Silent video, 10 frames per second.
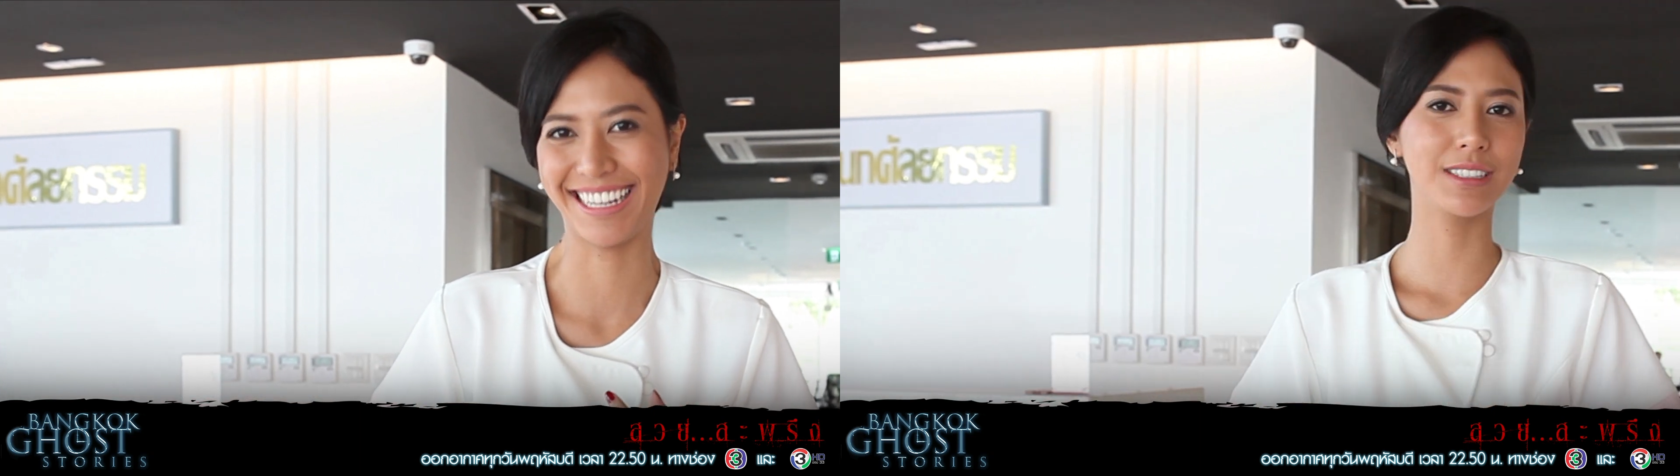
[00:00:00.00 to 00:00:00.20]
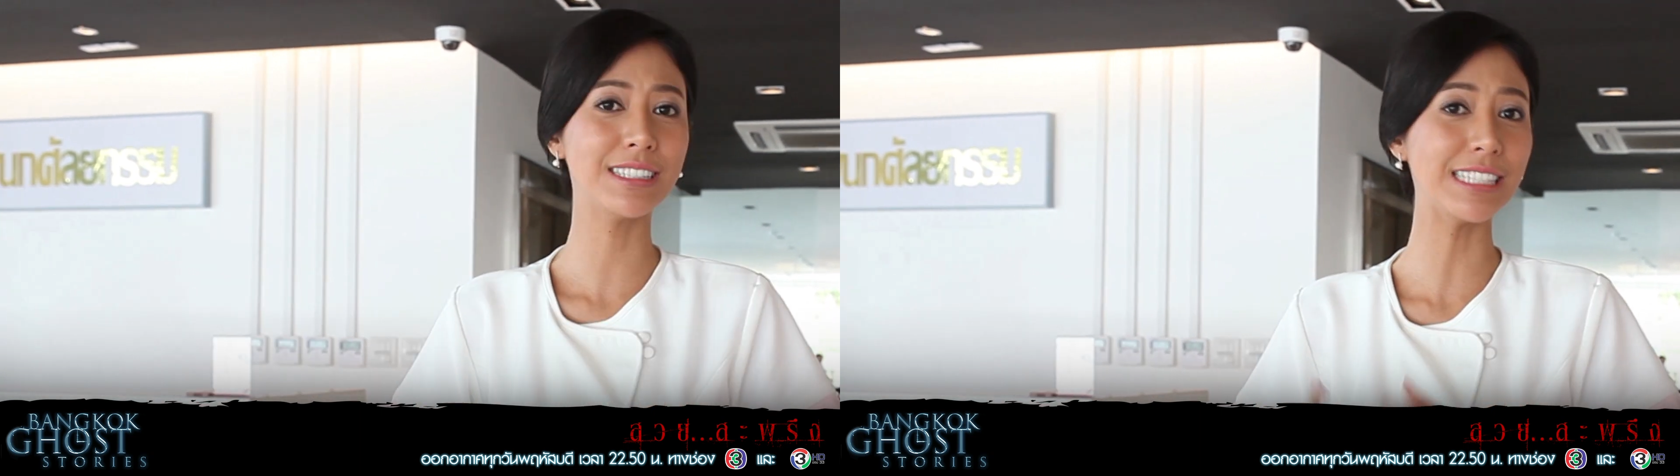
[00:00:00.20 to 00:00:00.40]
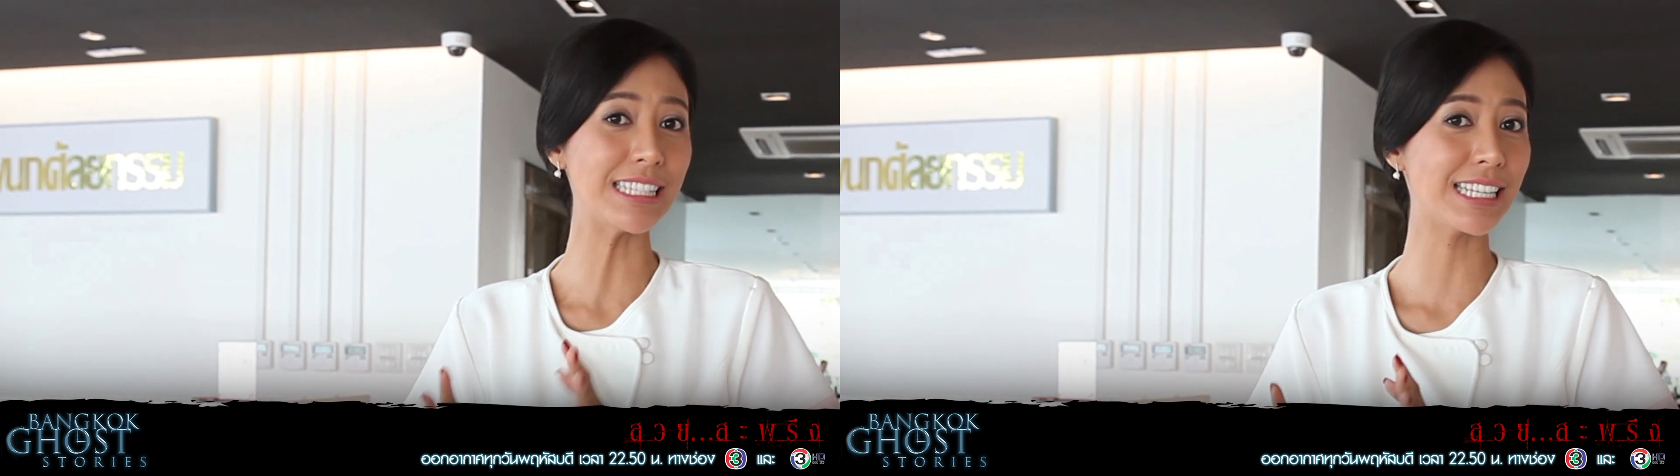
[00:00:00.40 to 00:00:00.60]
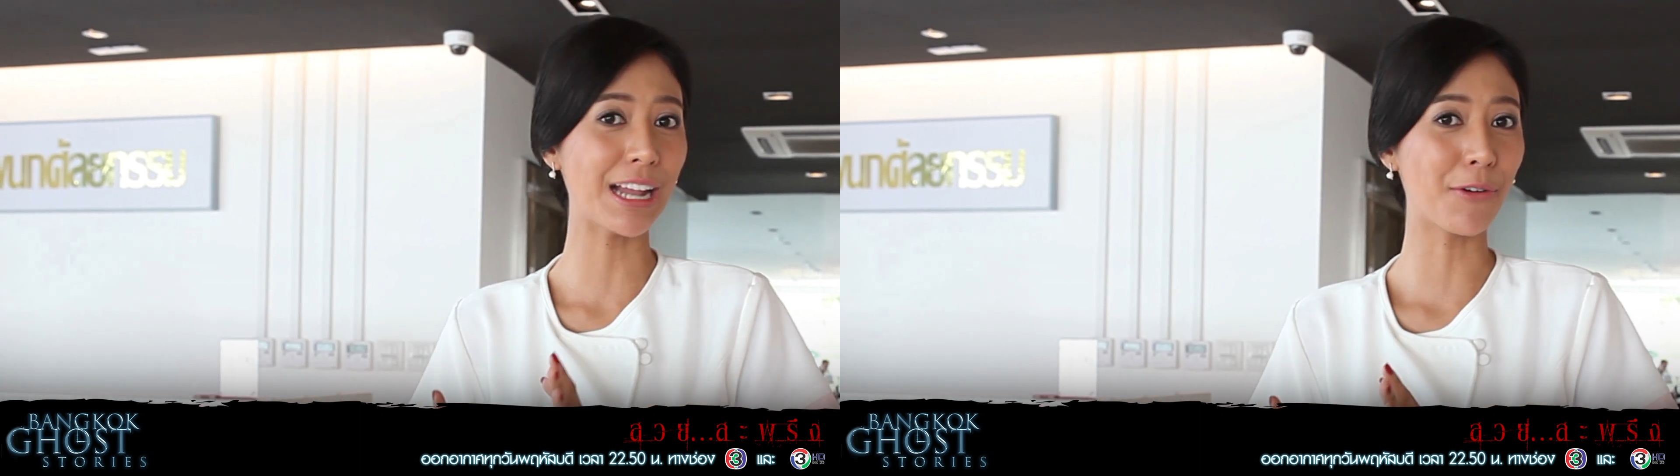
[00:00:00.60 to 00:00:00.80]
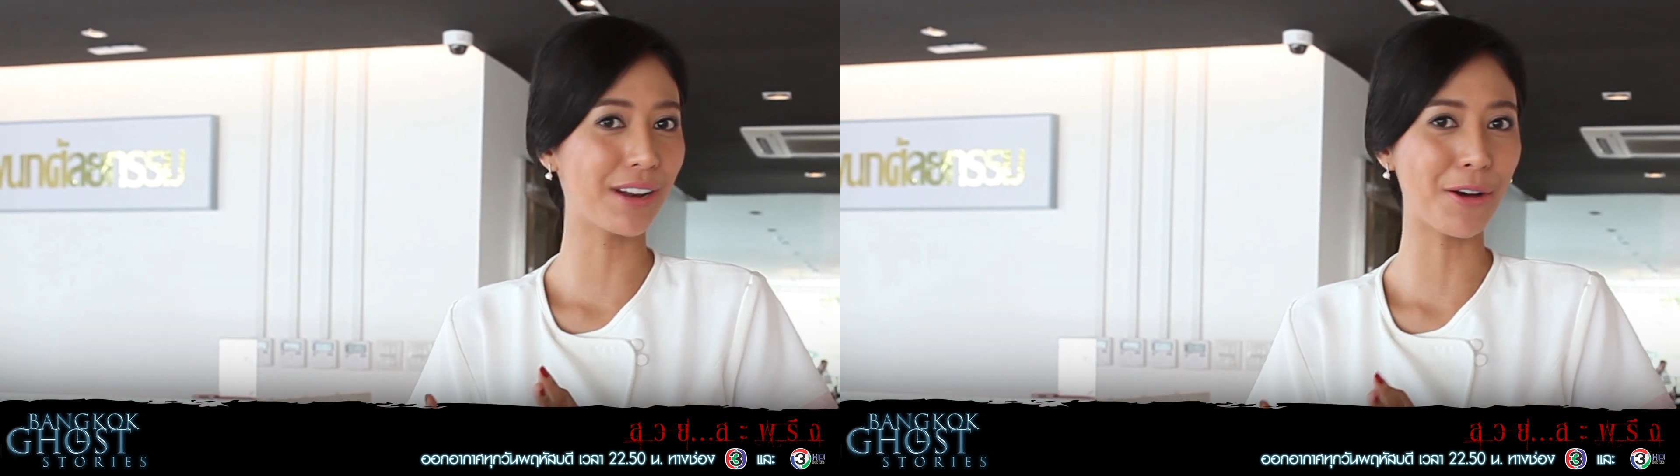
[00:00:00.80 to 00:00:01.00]
ซึ่งจริงๆ
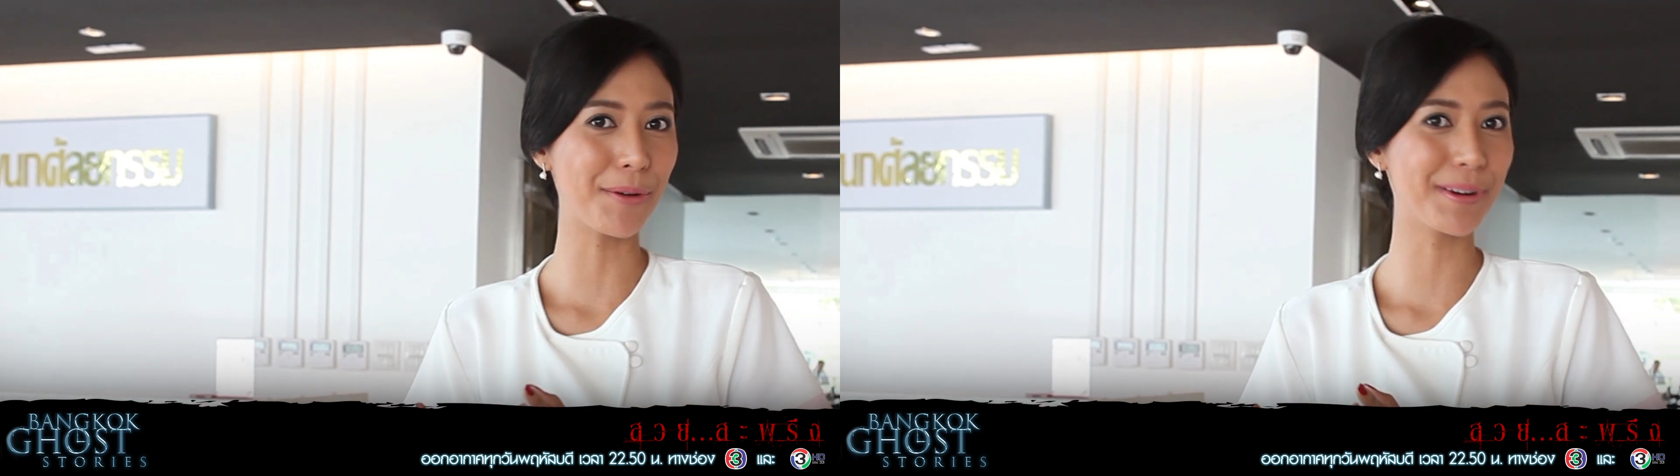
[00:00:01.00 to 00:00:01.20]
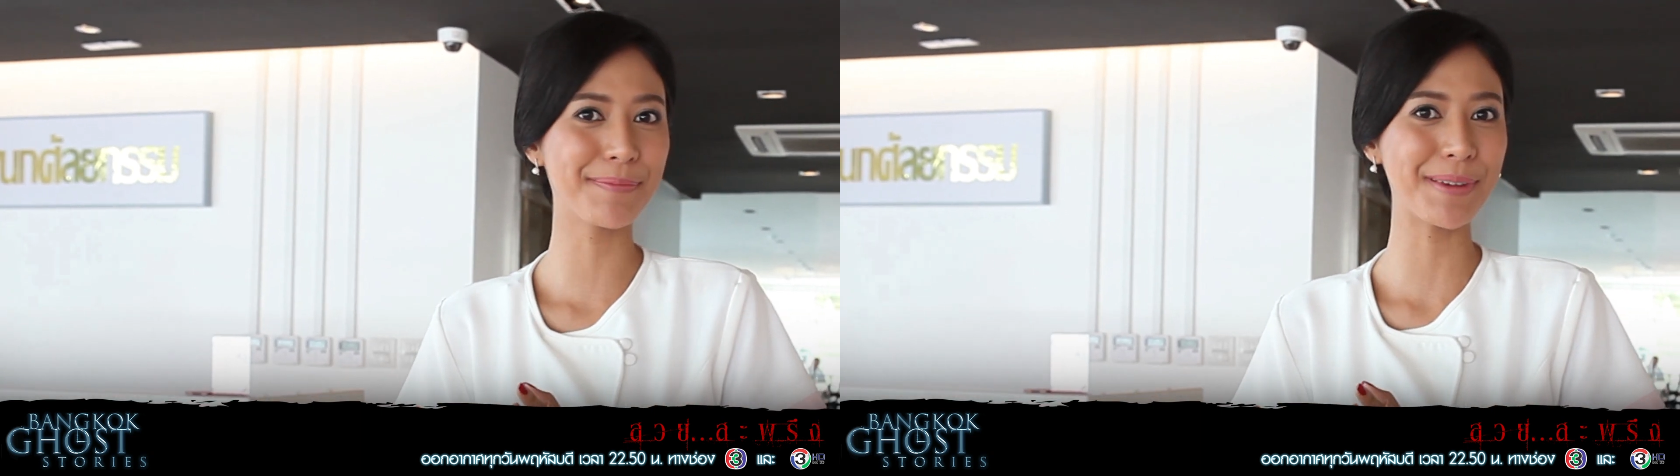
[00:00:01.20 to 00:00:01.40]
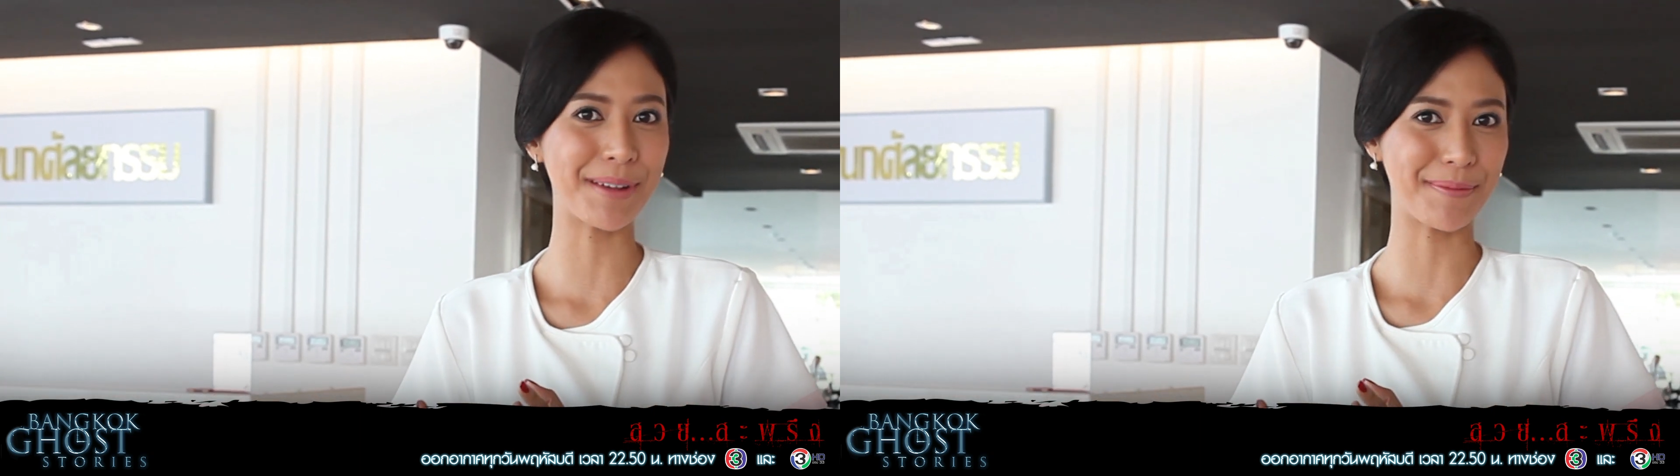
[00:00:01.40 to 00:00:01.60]
เราเราก็ไม่ได้เป็นแบ